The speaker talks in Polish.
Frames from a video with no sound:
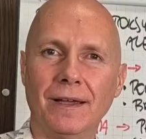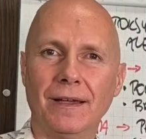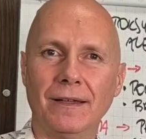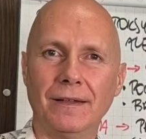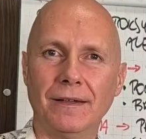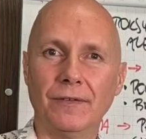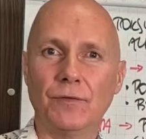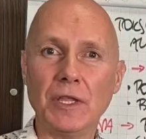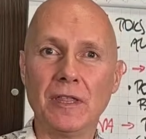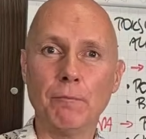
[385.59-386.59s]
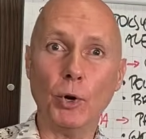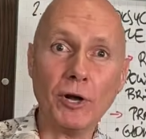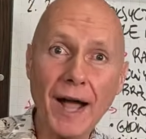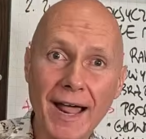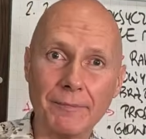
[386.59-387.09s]
e, w innym
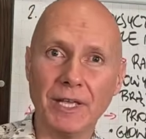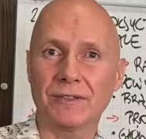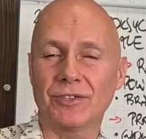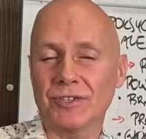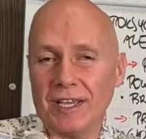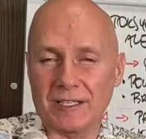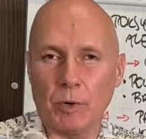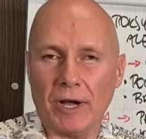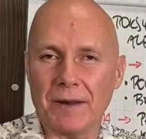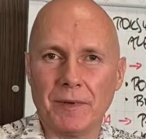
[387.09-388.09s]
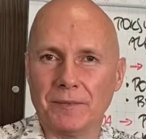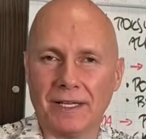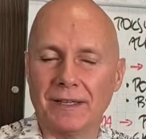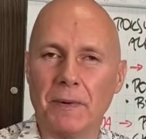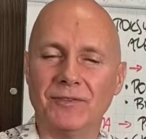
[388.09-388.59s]
pokarmie, co nie jest pokarmem,
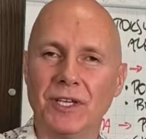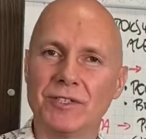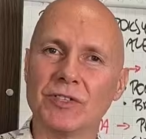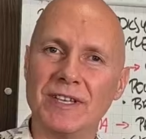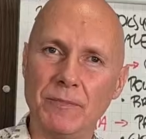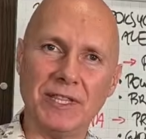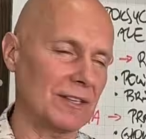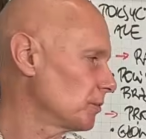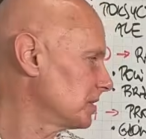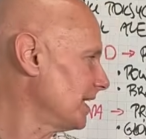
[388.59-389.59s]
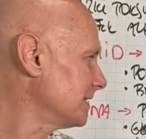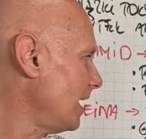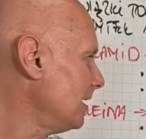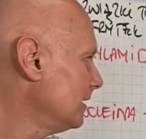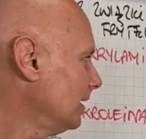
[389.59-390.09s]
tak naprawdę jest to zabita
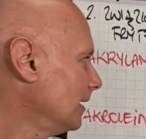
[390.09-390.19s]
substancja.